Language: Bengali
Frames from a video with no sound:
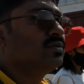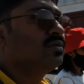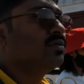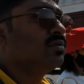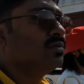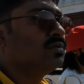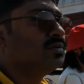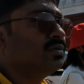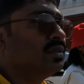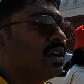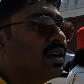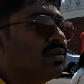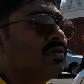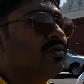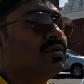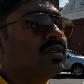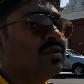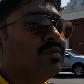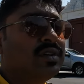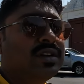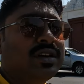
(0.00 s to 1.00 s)
তো
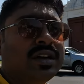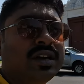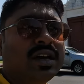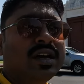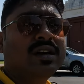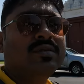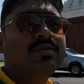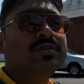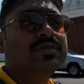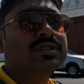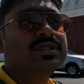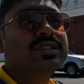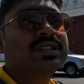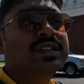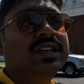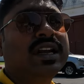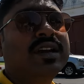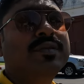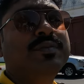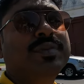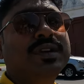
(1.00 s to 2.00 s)
এখন আবার এরা বলছে
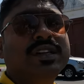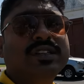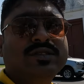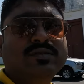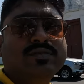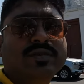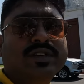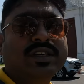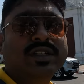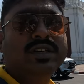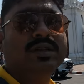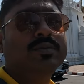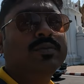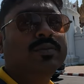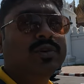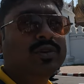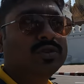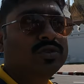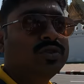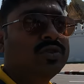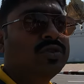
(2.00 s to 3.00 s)
গ্র্যান্ড প্যালেস নাকি
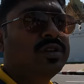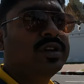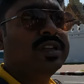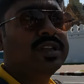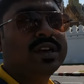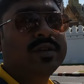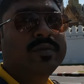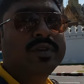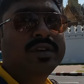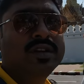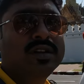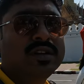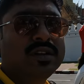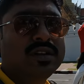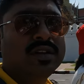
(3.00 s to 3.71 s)
বন্ধ হয়ে যাবে